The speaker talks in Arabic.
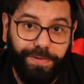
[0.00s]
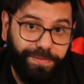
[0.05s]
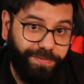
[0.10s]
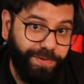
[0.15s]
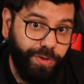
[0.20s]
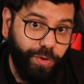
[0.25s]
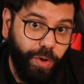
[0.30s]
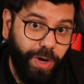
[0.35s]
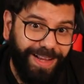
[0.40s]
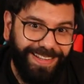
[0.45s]
في
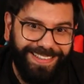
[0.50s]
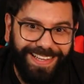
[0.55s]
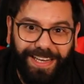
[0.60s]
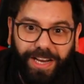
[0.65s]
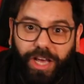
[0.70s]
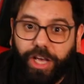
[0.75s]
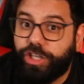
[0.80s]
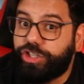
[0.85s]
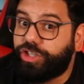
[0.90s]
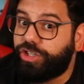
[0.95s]
الفيديو هذا
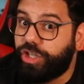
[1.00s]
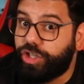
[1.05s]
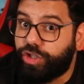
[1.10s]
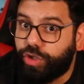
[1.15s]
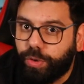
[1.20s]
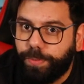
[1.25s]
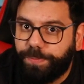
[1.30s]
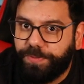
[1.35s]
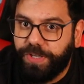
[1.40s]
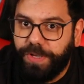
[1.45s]
حناقش
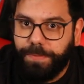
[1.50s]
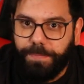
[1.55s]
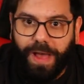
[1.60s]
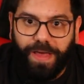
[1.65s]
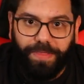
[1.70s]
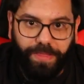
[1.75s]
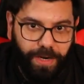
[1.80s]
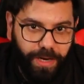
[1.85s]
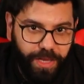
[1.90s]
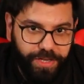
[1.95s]
تجربتي
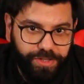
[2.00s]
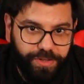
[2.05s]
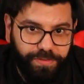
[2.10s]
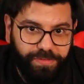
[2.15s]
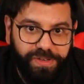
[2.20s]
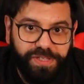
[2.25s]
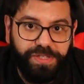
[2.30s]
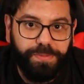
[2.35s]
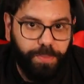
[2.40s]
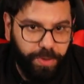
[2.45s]
مع The Last
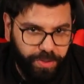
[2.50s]
of Us